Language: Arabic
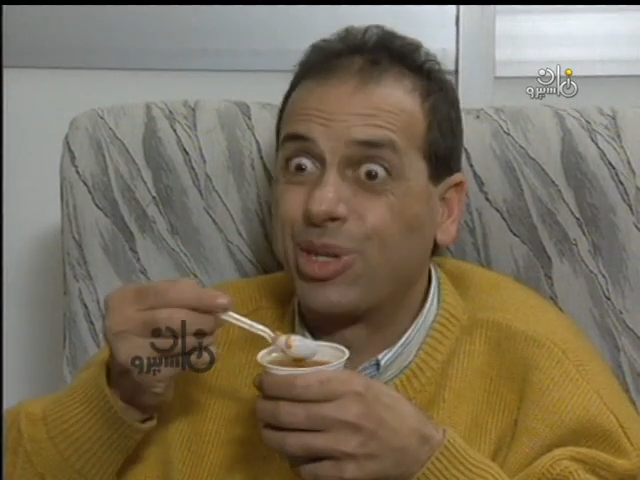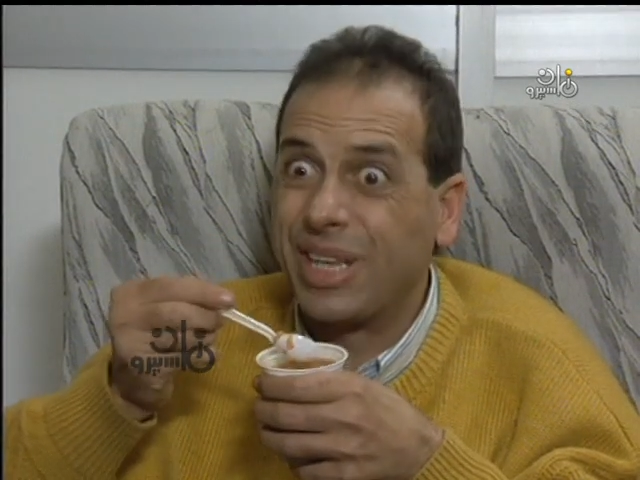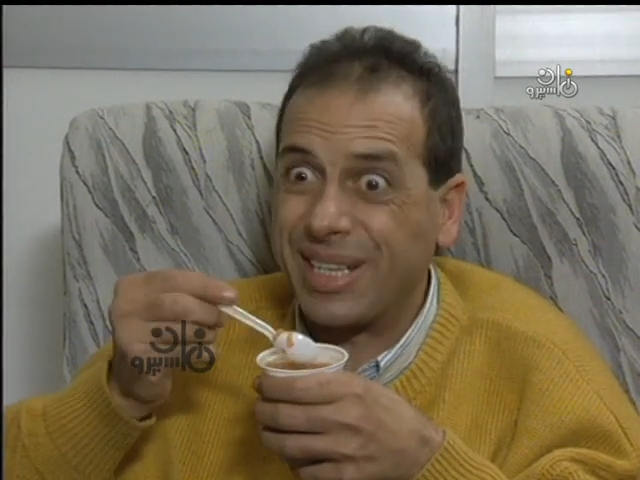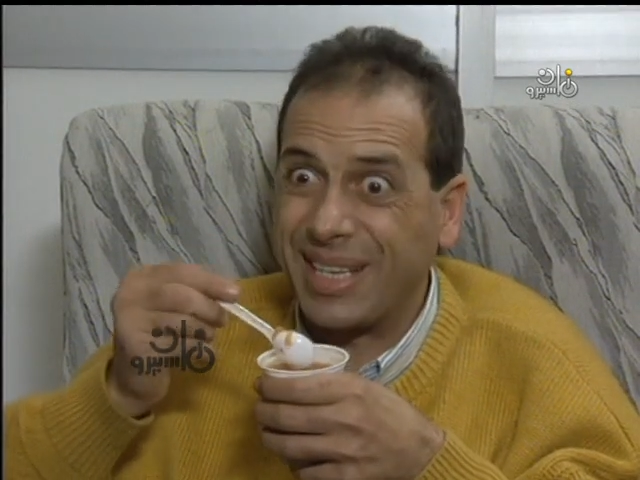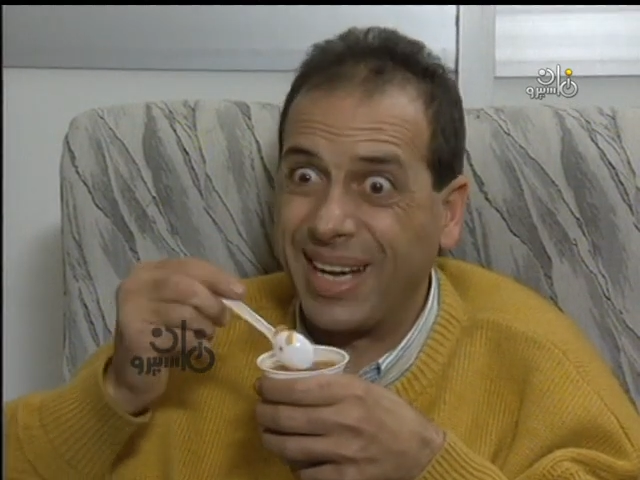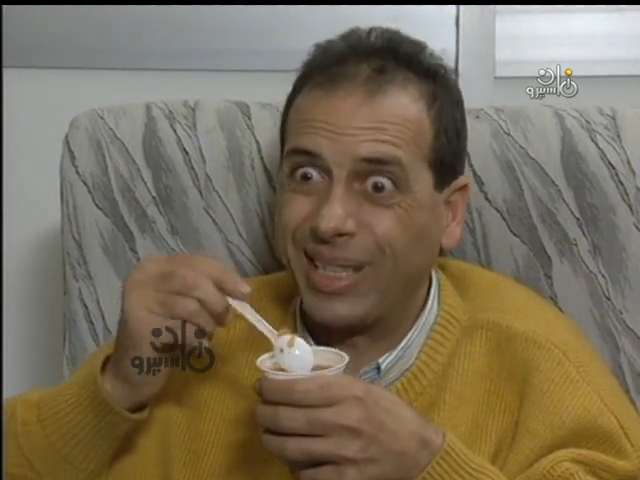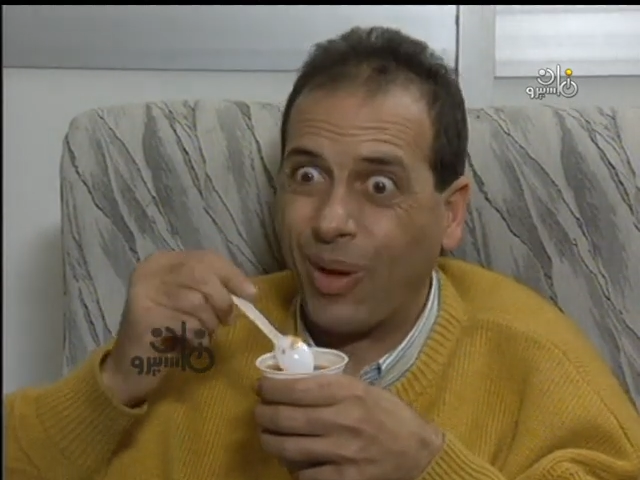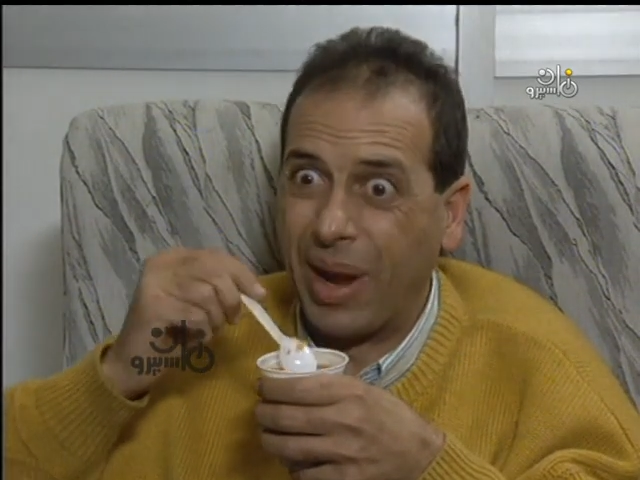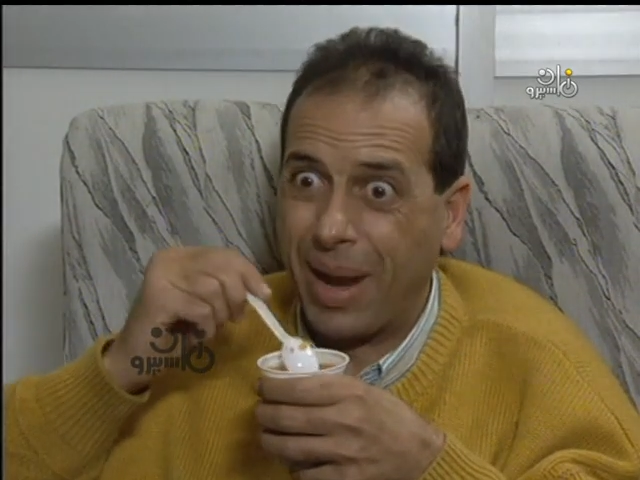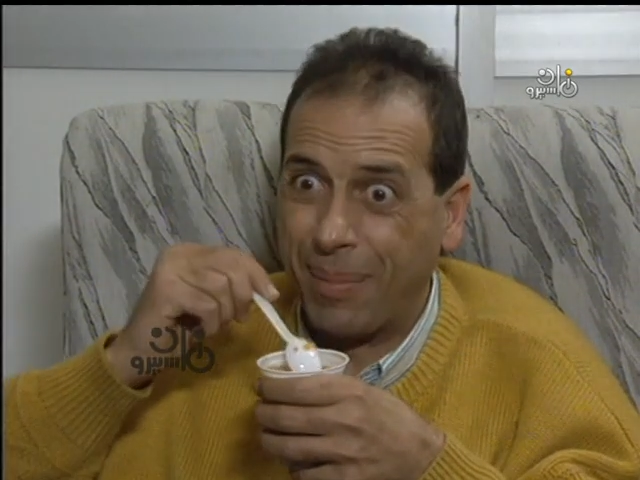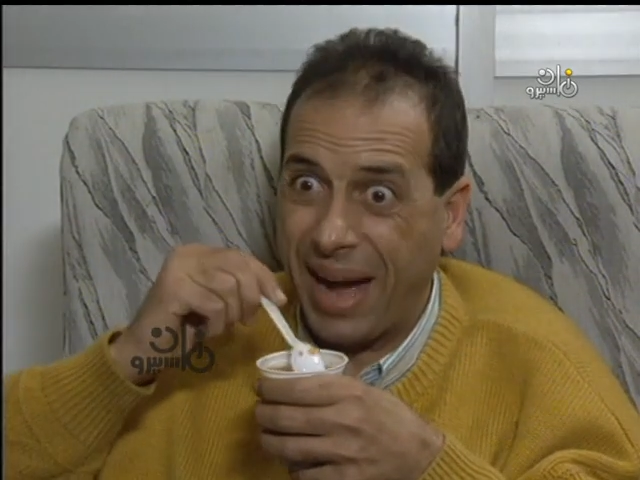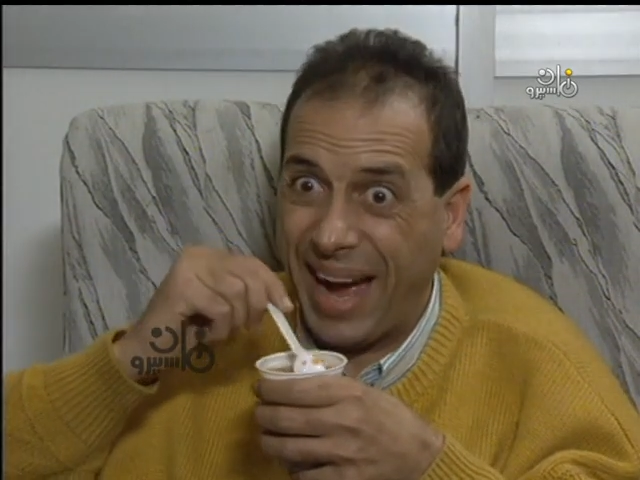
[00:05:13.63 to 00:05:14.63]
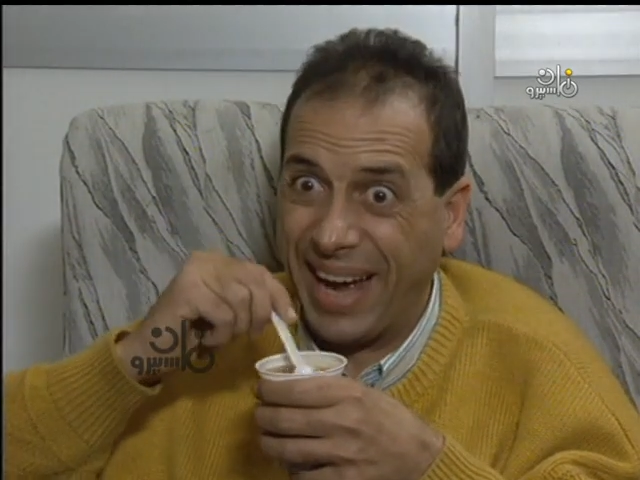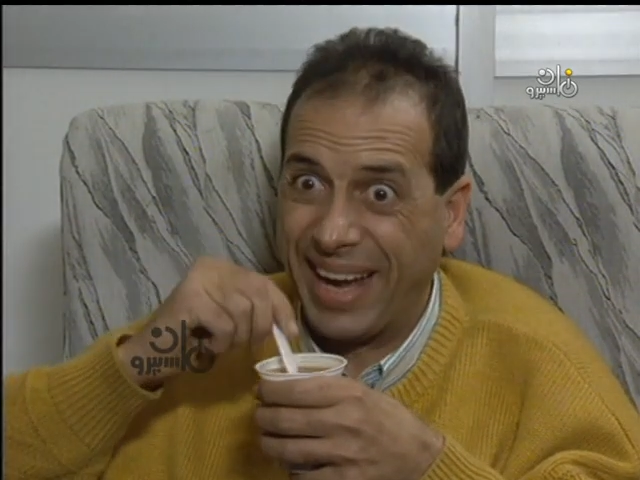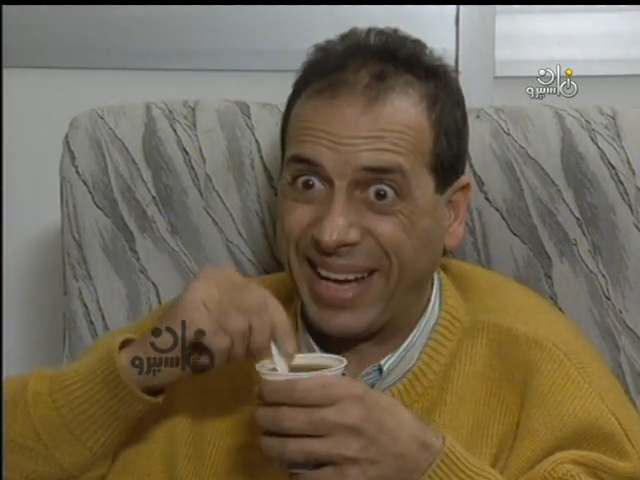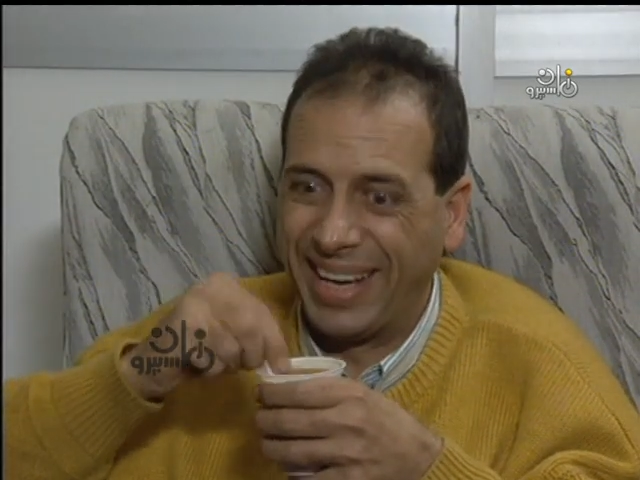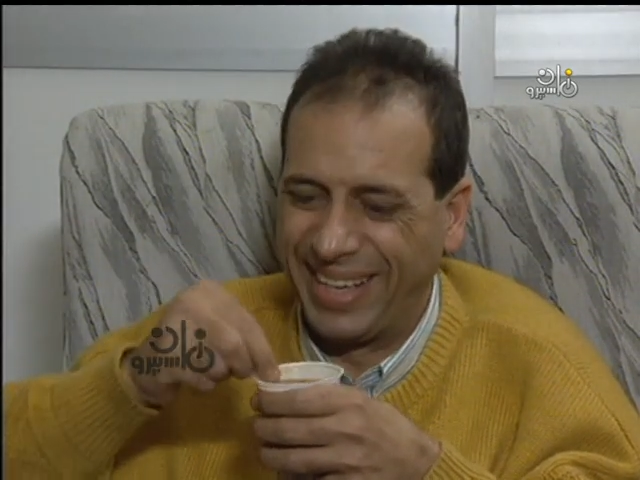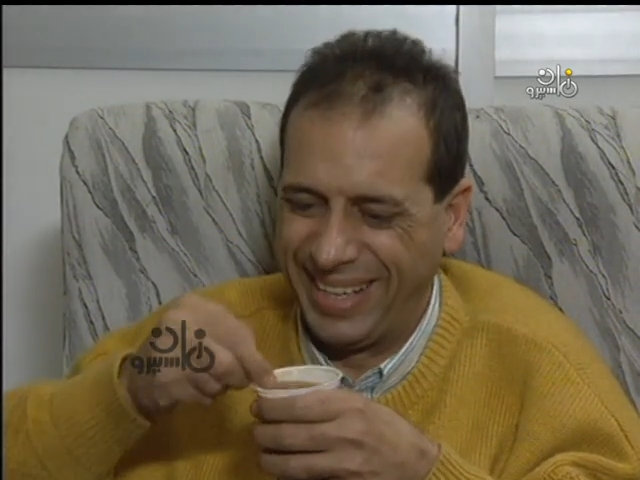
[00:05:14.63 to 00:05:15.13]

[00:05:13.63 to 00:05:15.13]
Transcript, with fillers: ده ساده ولا معاه حاجه